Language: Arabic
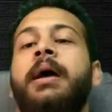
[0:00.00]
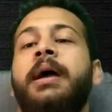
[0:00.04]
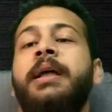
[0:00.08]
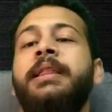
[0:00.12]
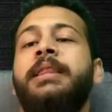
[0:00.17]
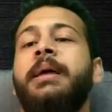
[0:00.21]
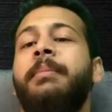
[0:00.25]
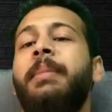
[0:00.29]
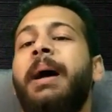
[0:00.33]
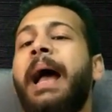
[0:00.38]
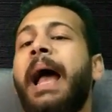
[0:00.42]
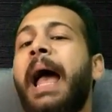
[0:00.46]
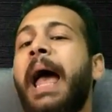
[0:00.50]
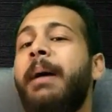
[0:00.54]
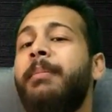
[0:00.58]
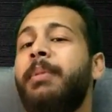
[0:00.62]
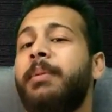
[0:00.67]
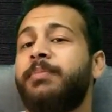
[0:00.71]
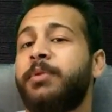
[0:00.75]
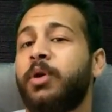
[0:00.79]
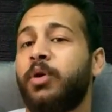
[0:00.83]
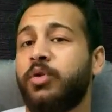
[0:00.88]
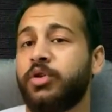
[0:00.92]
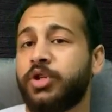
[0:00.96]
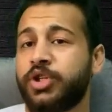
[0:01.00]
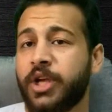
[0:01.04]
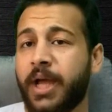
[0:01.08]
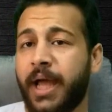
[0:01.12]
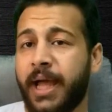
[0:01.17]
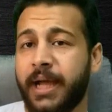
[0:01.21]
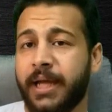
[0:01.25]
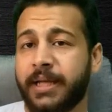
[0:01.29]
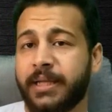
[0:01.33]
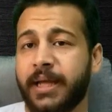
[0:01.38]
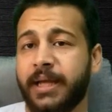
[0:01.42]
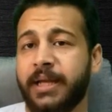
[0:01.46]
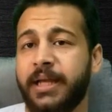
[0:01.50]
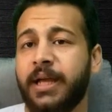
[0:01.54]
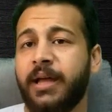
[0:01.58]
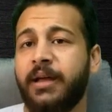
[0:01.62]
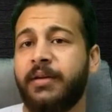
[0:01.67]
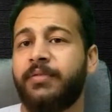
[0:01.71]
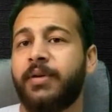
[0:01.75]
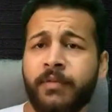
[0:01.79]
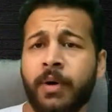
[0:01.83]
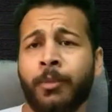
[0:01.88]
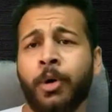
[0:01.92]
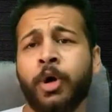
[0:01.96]
انت بقى حابب تخش حاجه
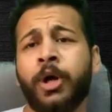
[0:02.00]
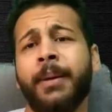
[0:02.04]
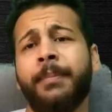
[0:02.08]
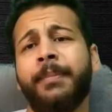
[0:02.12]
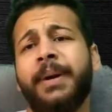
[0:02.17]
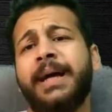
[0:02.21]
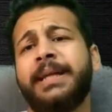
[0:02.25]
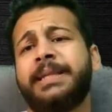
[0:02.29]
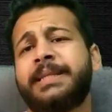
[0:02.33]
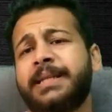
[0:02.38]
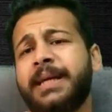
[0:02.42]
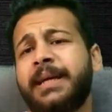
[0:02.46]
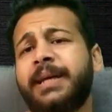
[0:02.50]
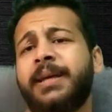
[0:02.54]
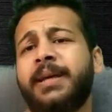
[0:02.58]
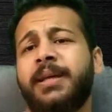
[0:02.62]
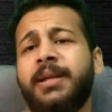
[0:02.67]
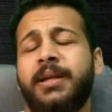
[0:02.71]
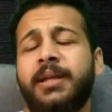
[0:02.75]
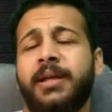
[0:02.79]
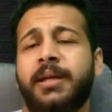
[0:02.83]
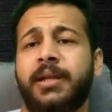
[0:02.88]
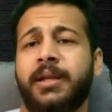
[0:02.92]
تانية فممكن بقى تسجل